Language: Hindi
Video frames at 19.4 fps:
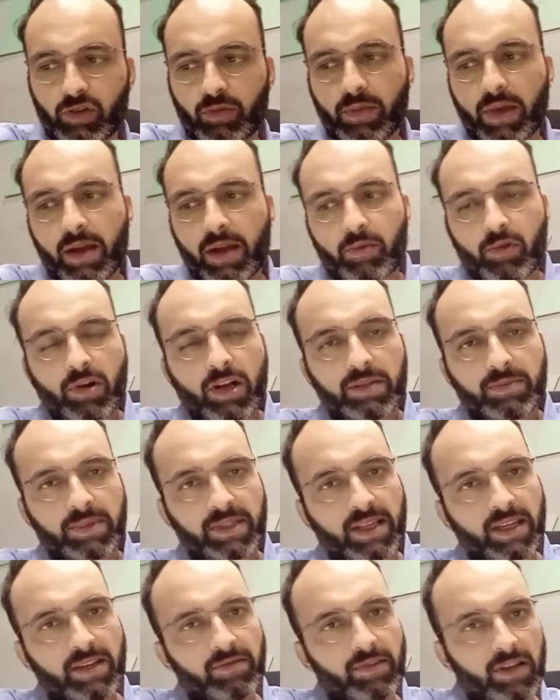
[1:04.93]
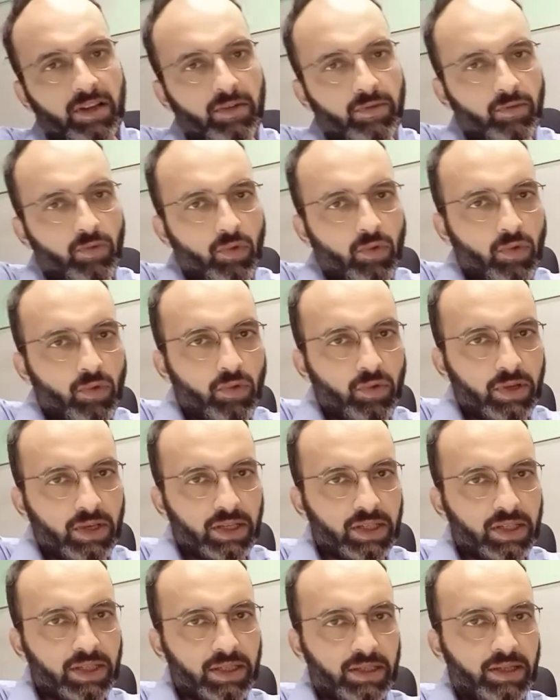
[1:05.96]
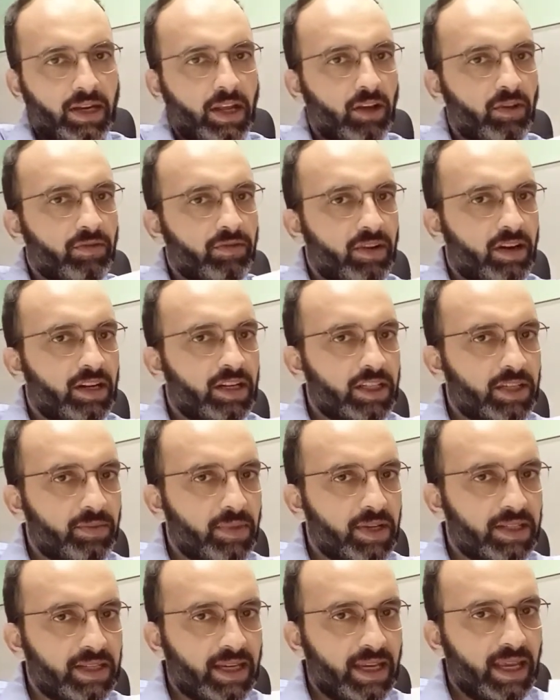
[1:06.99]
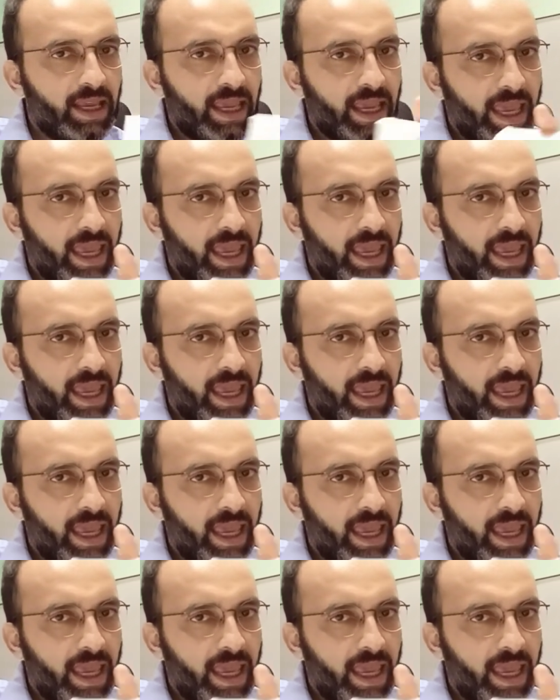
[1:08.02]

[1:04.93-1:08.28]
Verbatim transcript: जो मैं आपको आज बताने वाला हूँ वो इस डेक ऑफ कार्ड्स में से